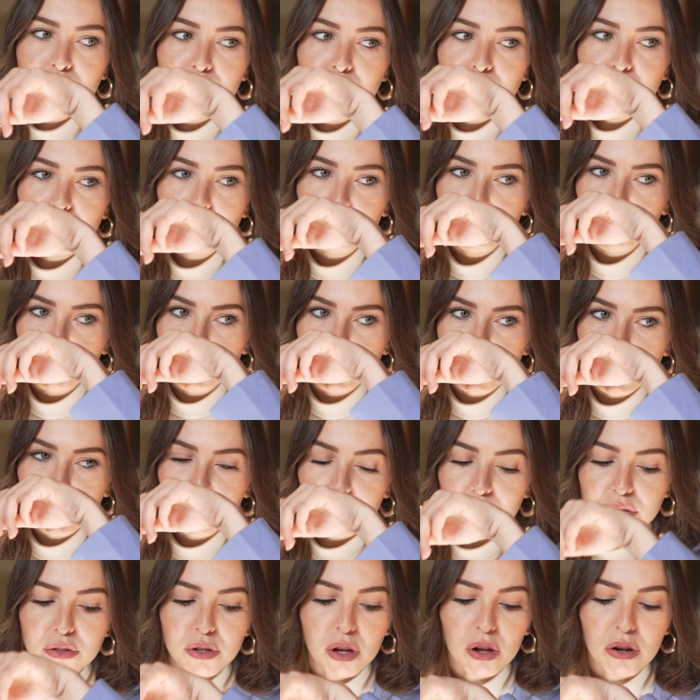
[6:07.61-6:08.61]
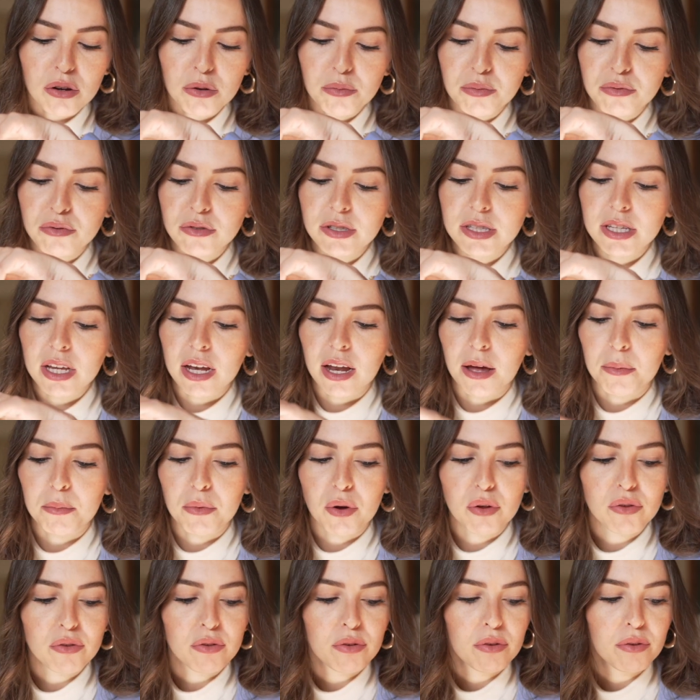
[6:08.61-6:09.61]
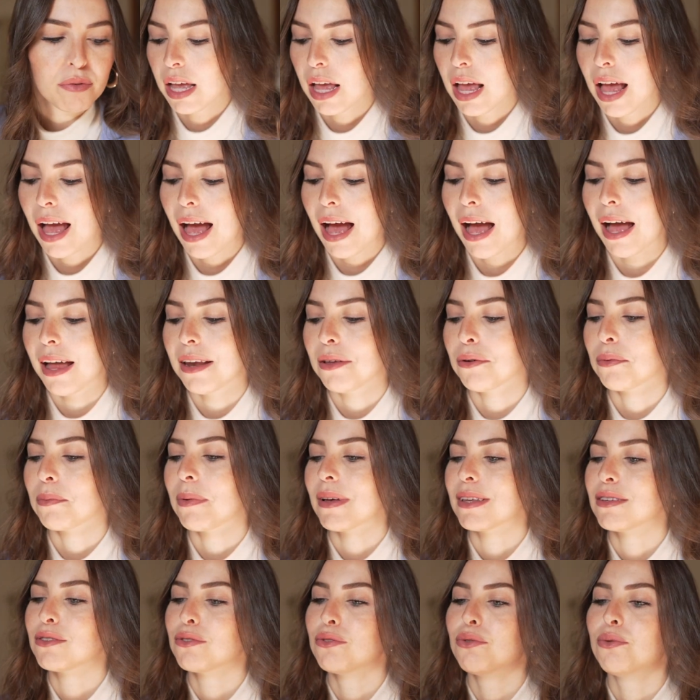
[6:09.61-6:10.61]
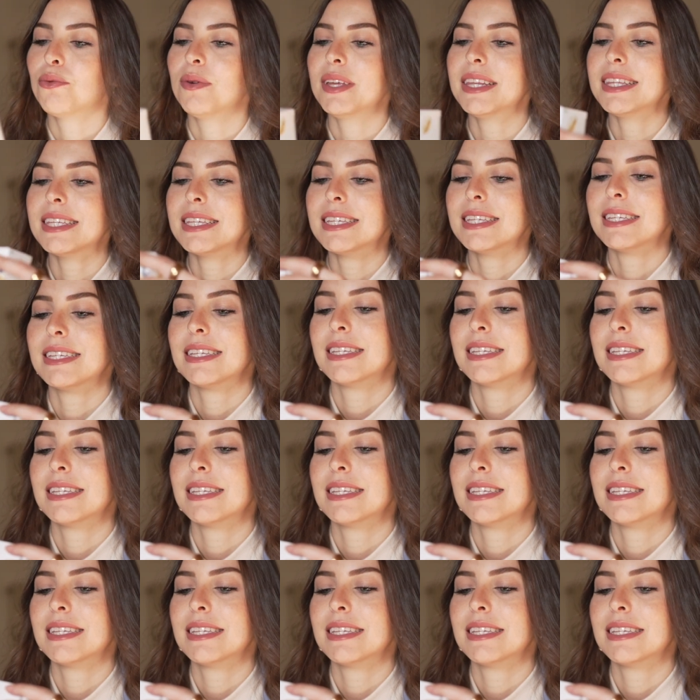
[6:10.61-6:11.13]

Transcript: Je trouve que ce qui ressort le plus c'est l'amande. Allez, on passe au 8.